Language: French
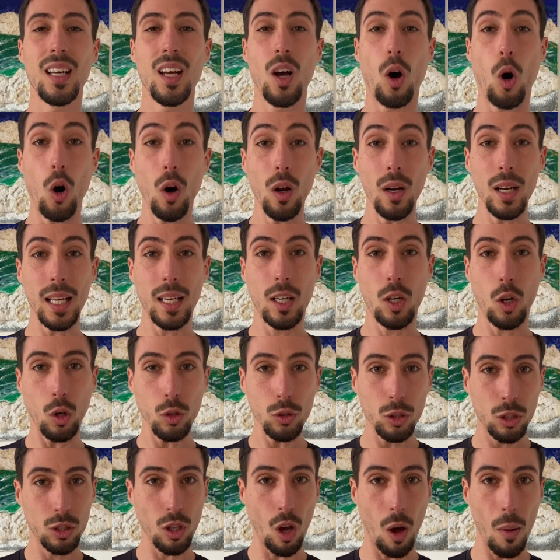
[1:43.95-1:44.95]
on les
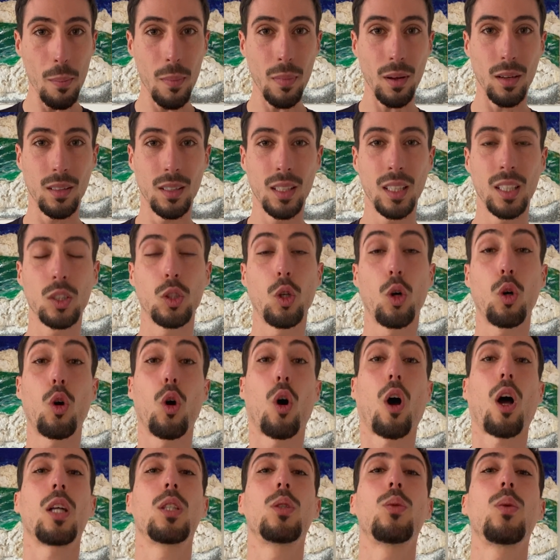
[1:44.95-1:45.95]
consomme, donc on
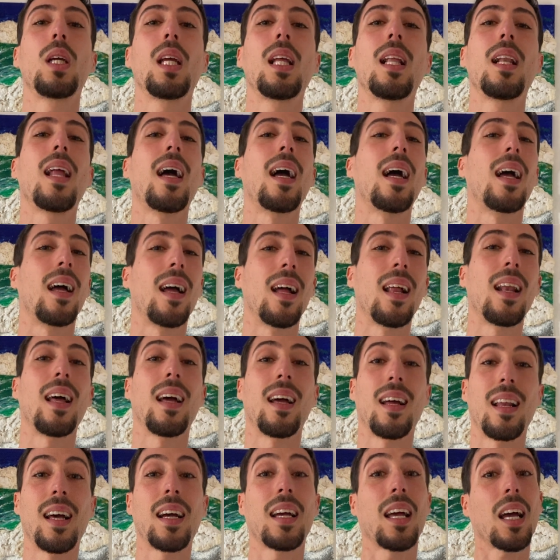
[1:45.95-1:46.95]
réduit
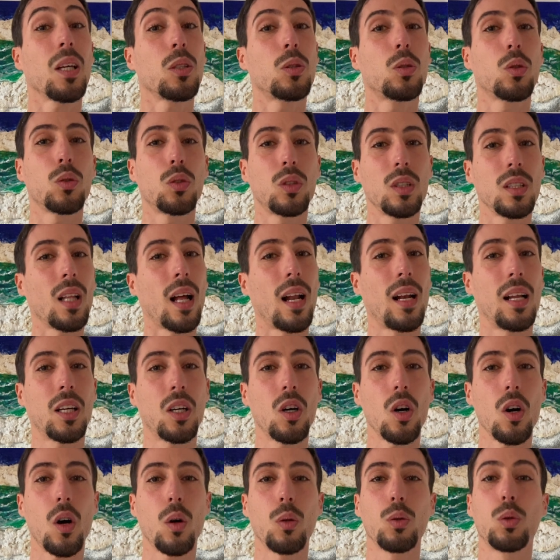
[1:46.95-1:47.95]
la, graisse aussi dans les
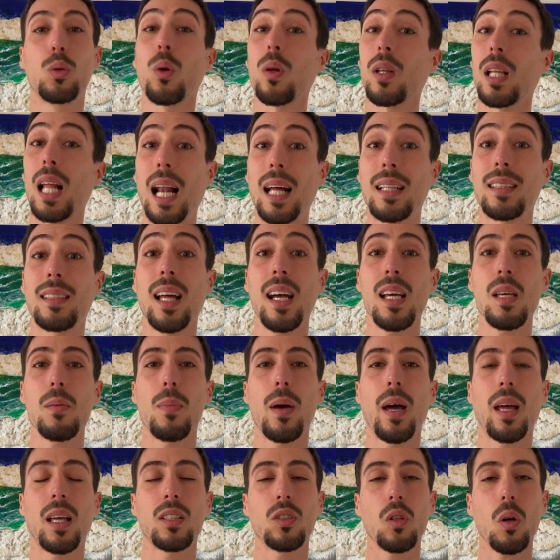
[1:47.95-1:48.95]
corps, autour de la taille par
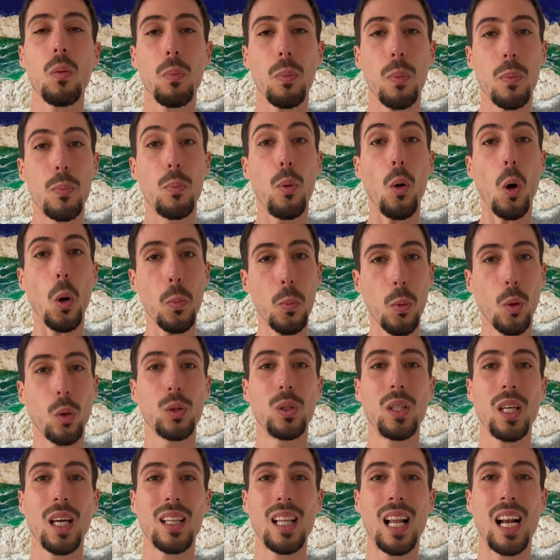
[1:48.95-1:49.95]
exemple, pour
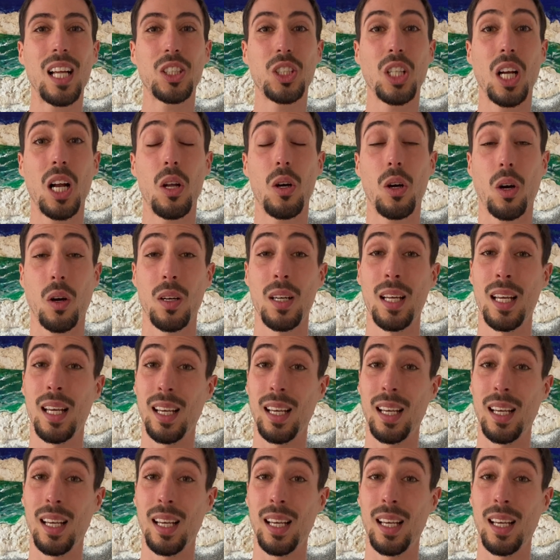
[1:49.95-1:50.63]
produire de la chaleur.